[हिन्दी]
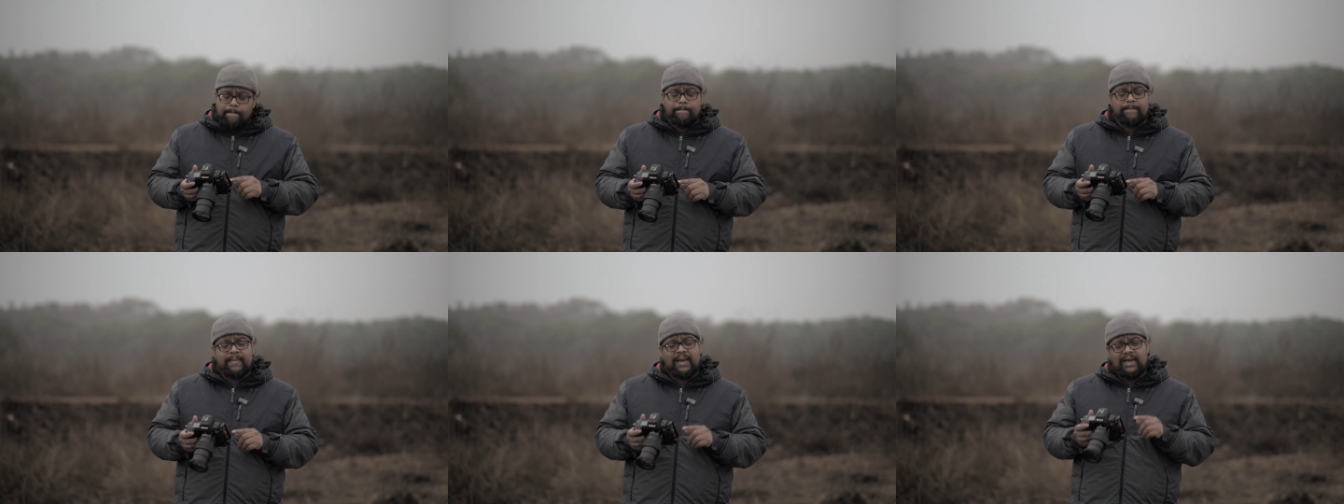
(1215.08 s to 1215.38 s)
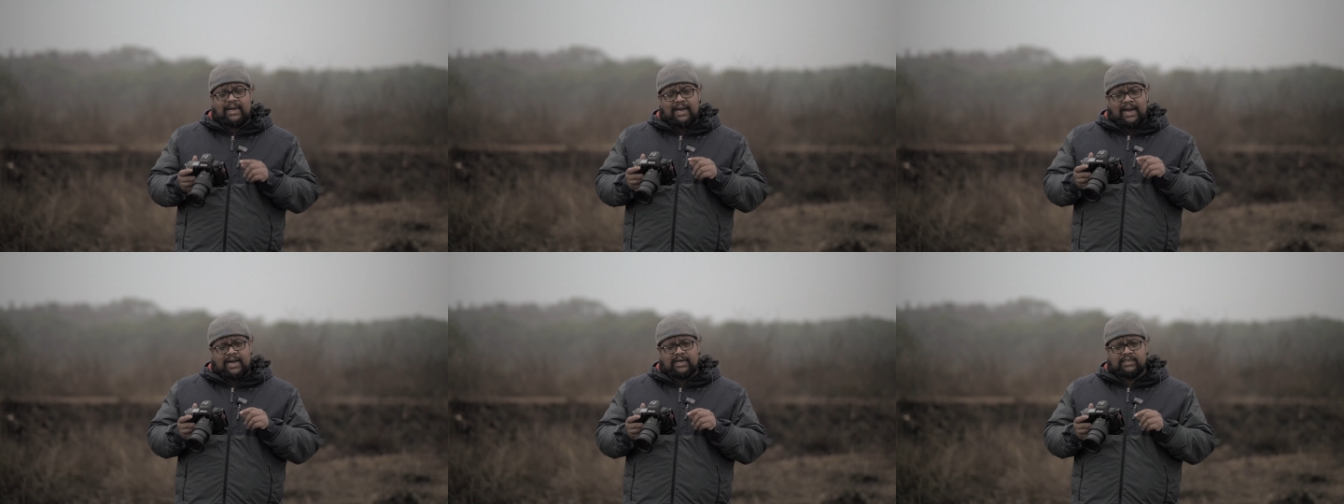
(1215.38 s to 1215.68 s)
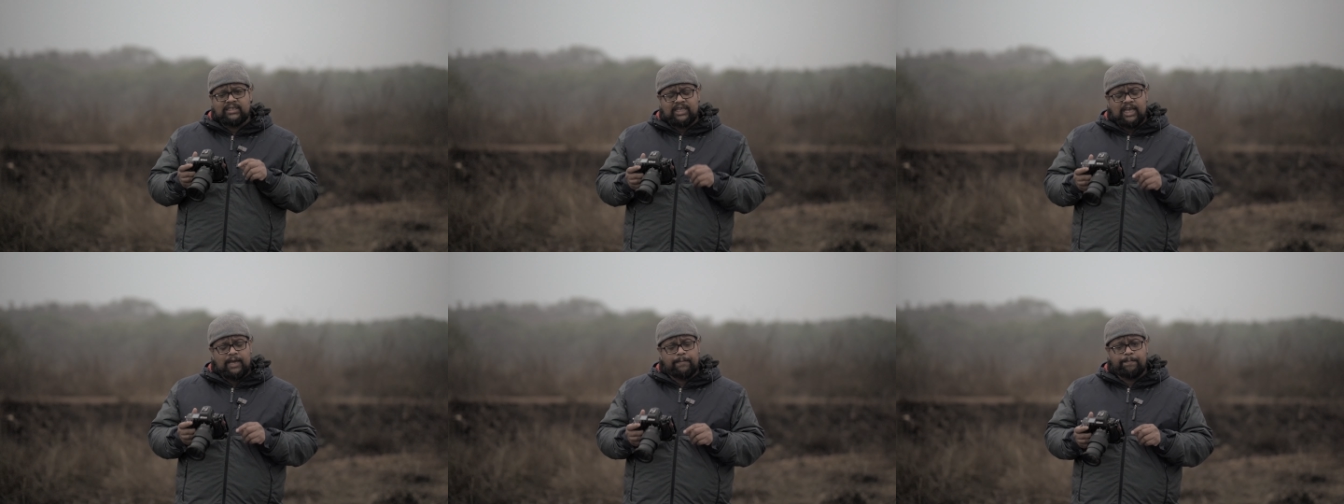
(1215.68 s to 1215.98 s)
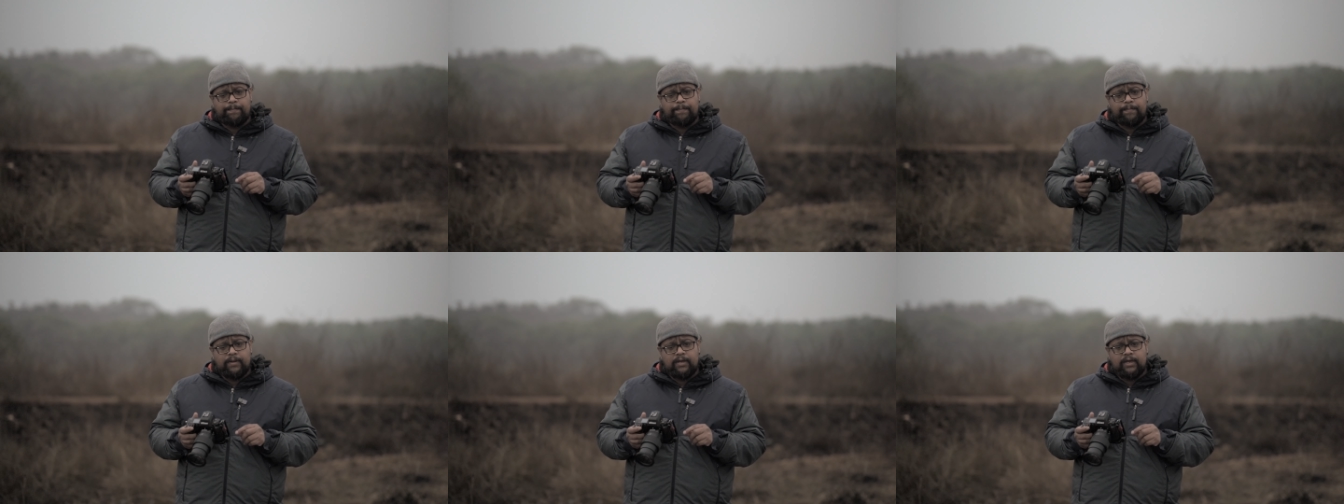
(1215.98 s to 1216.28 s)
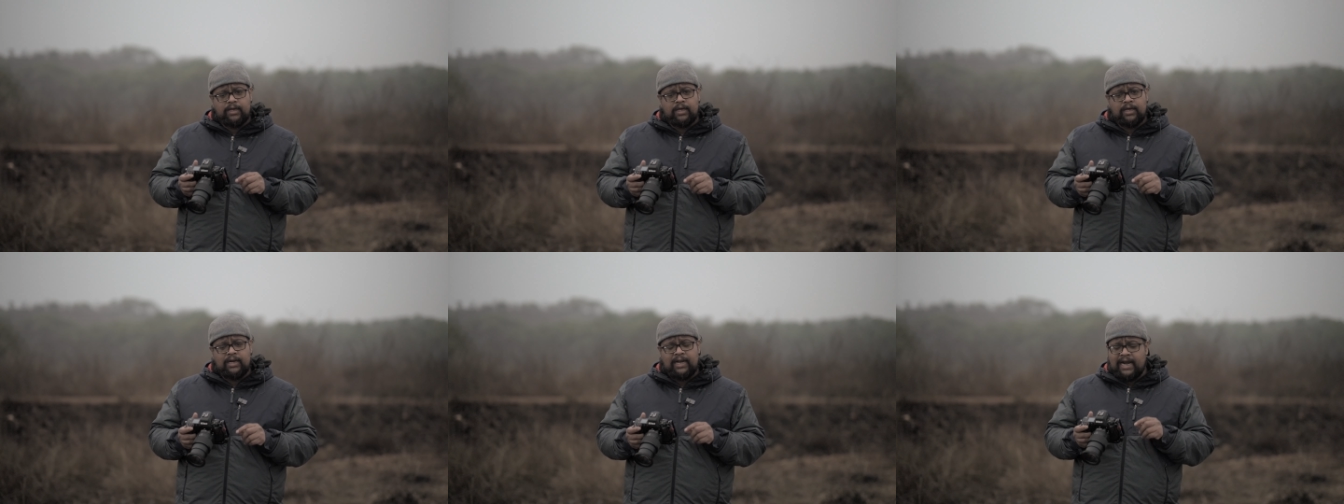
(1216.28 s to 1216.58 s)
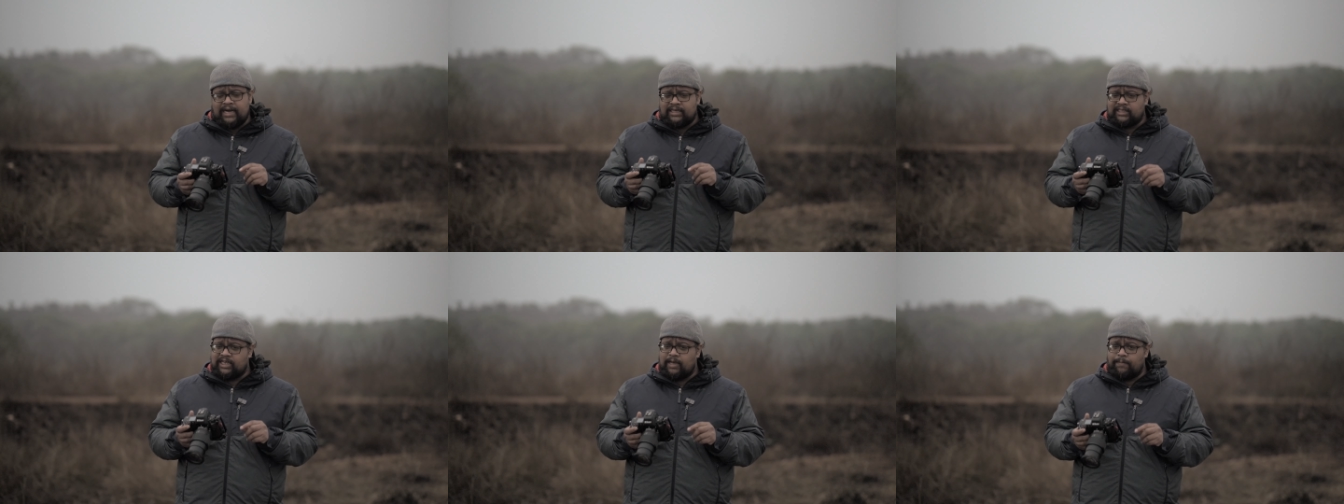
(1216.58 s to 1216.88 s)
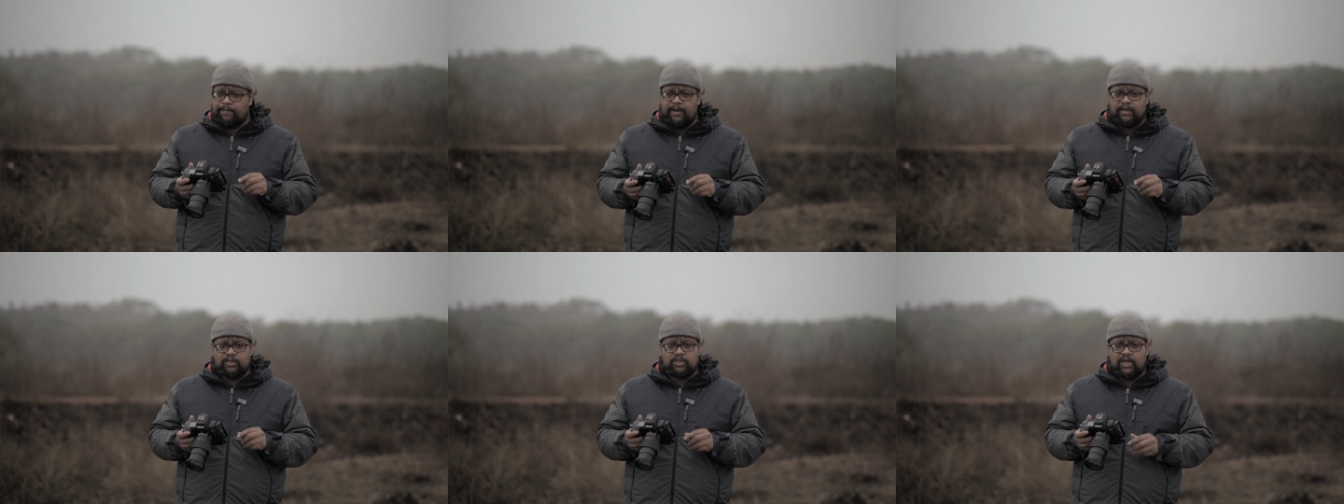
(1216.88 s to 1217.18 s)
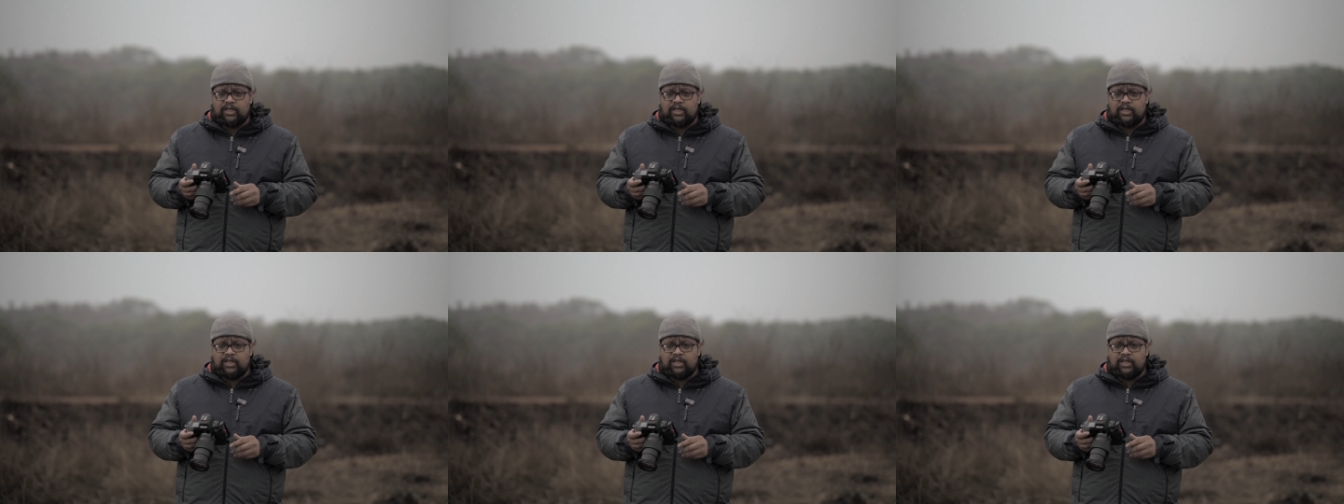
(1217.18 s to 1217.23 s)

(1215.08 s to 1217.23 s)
मैं लैंडस्केप लैंडस्केपिंग uh,